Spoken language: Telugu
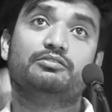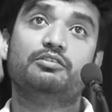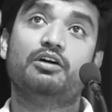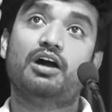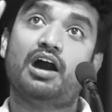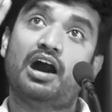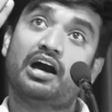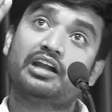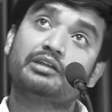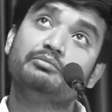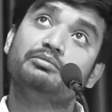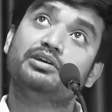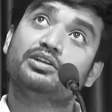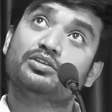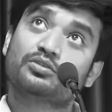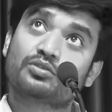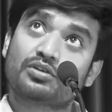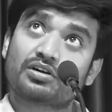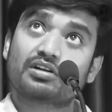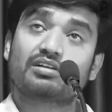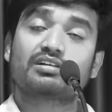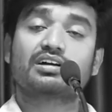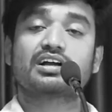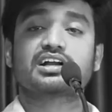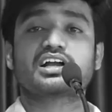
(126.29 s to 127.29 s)
వారి మీద
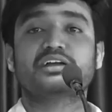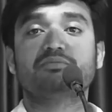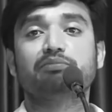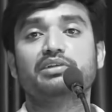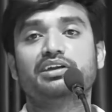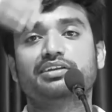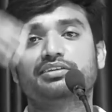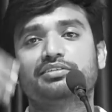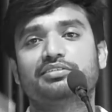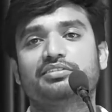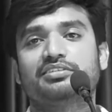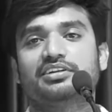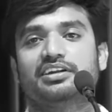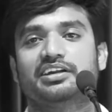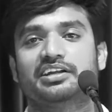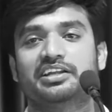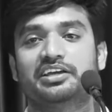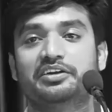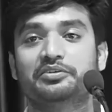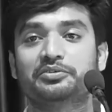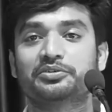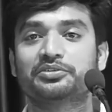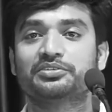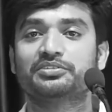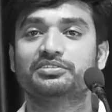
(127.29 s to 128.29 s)
కూడా ఒక కమాండర్ ఉన్నారు
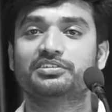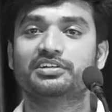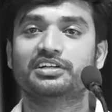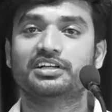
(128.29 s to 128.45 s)
ఎవరు